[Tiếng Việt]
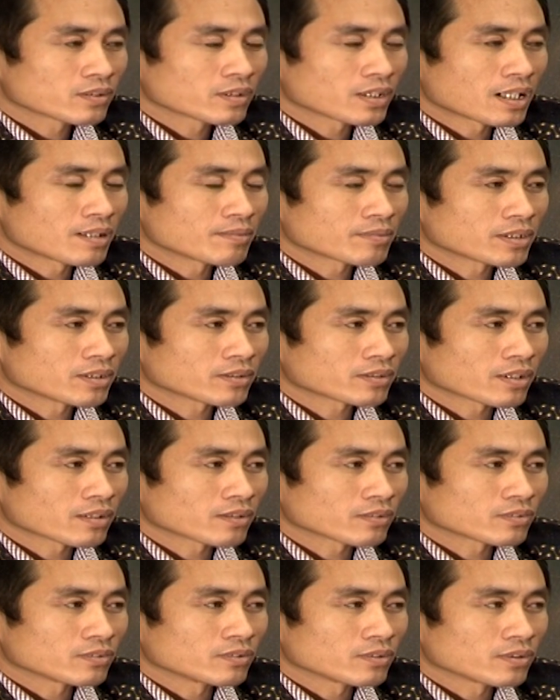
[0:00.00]
tôi làm cấu
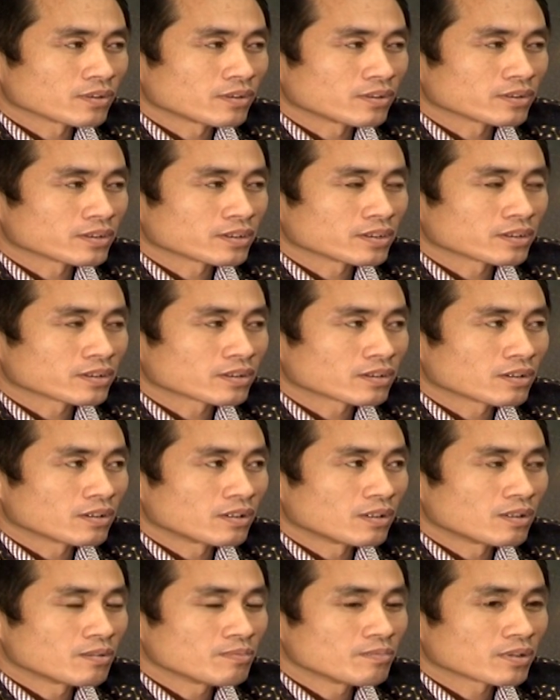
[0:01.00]
tạo của lò thì
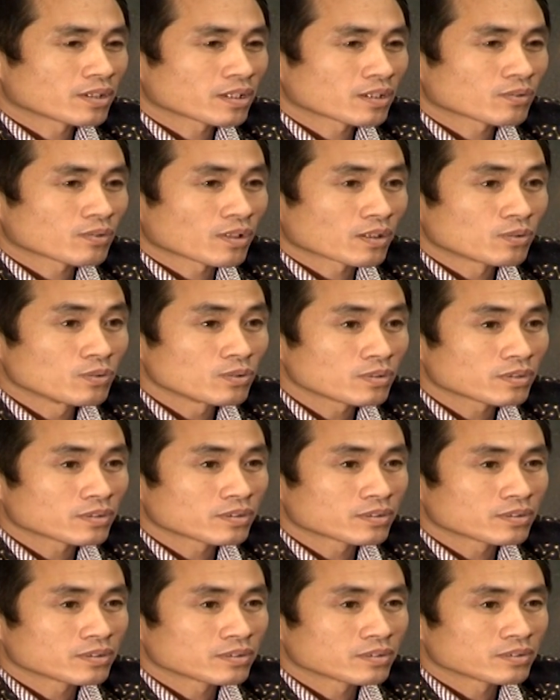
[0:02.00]
có một cái quạt hút.
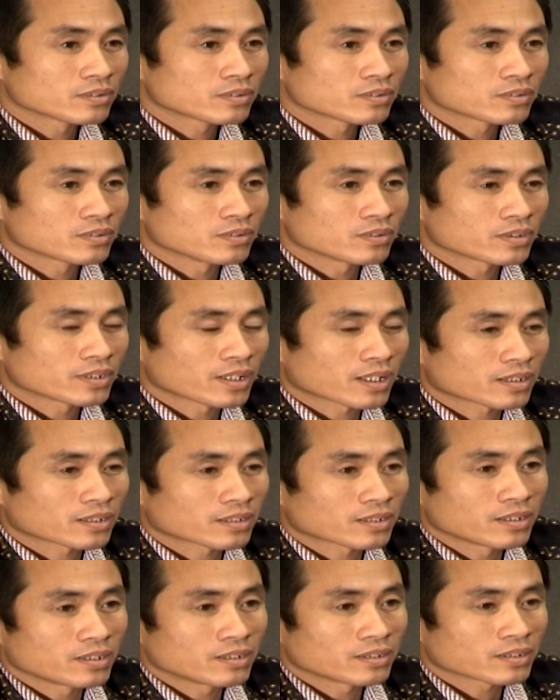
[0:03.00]
Tôi đặt
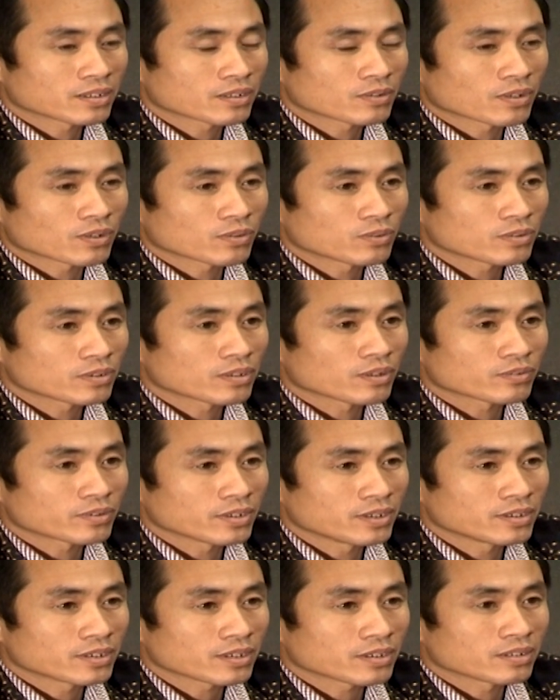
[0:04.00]
tên cái quạt hút đầu
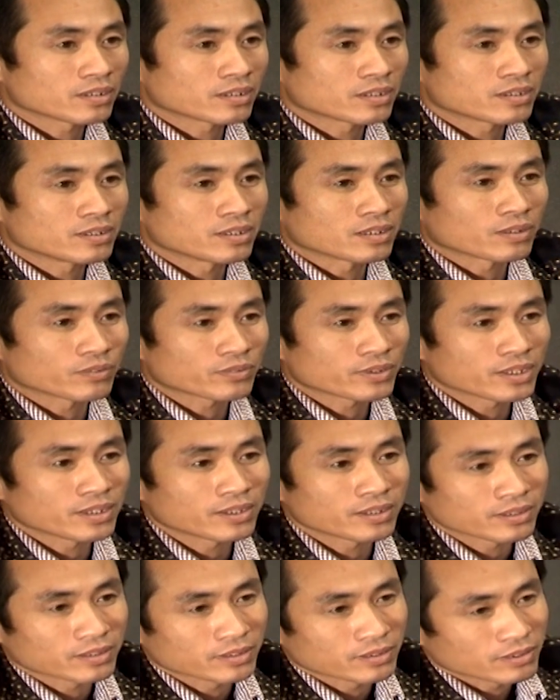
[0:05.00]
tiên nhất ở cửa đầu
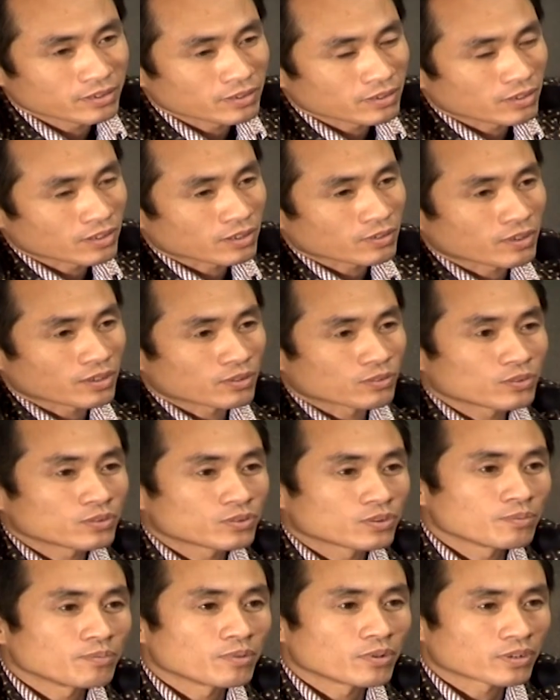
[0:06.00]
tiên, gọi là quạt
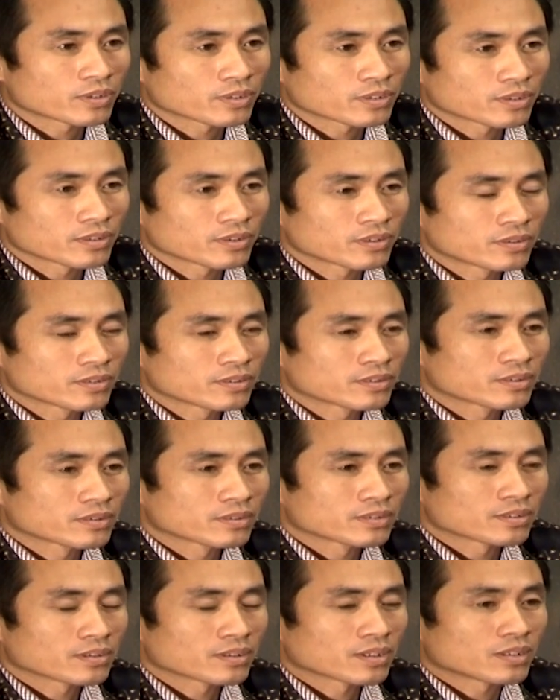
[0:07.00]
hút số một,
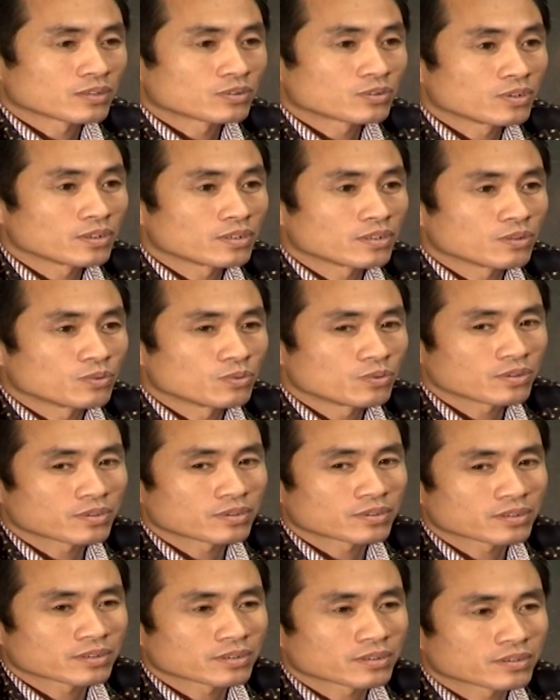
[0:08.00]
là chuyên để hút
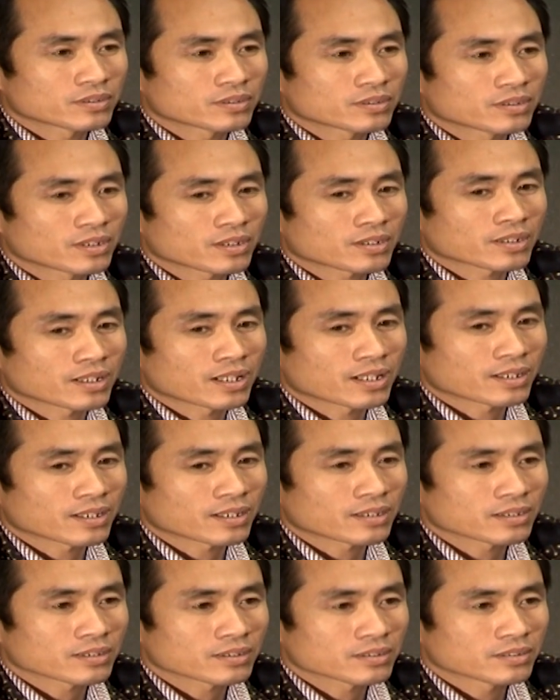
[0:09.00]
tất cả
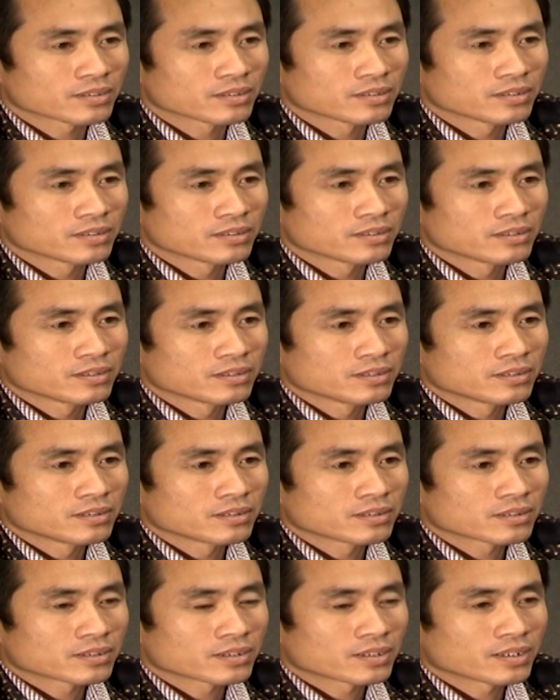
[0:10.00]
các
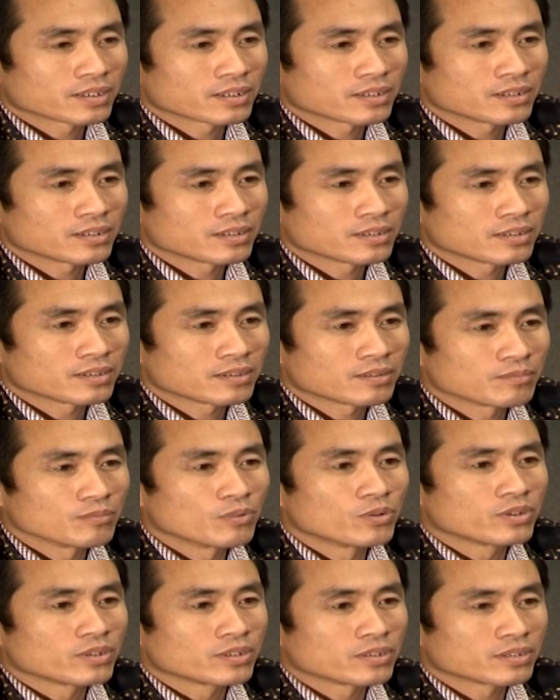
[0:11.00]
cái
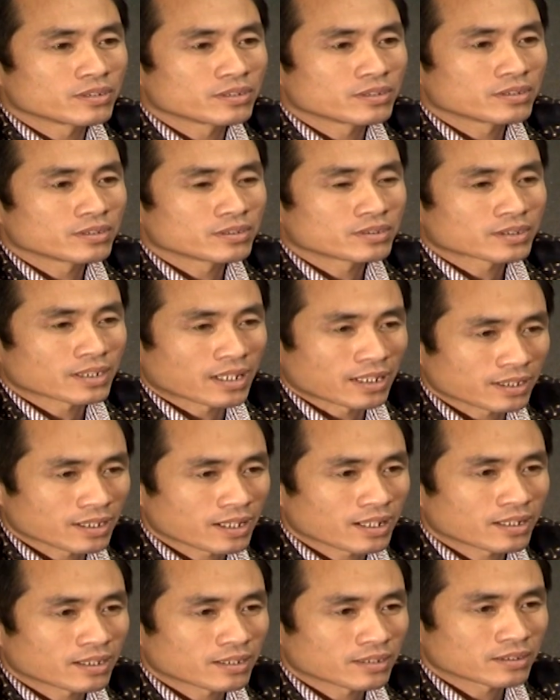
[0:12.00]
bụi sản
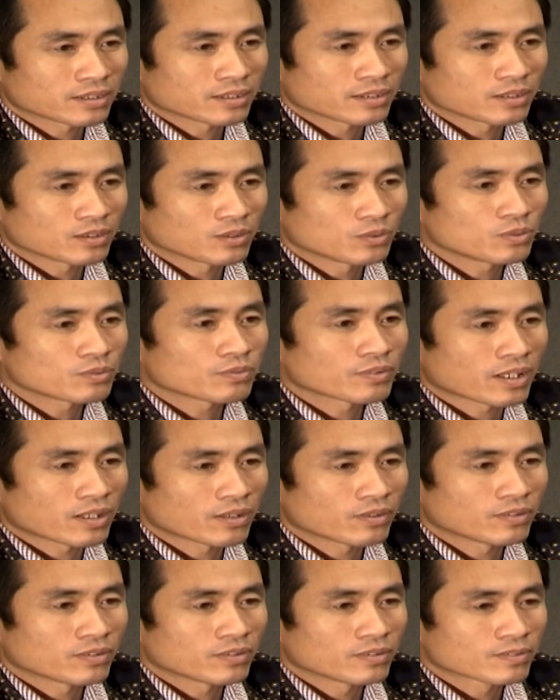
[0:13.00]
ra thì nó hút
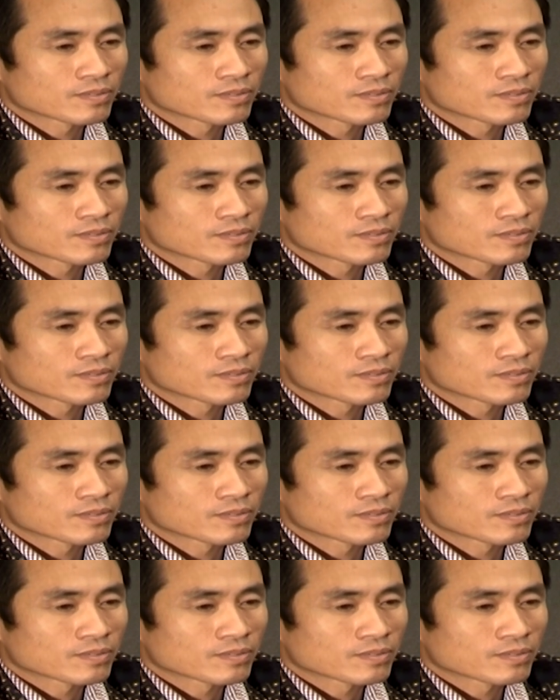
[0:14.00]
vào.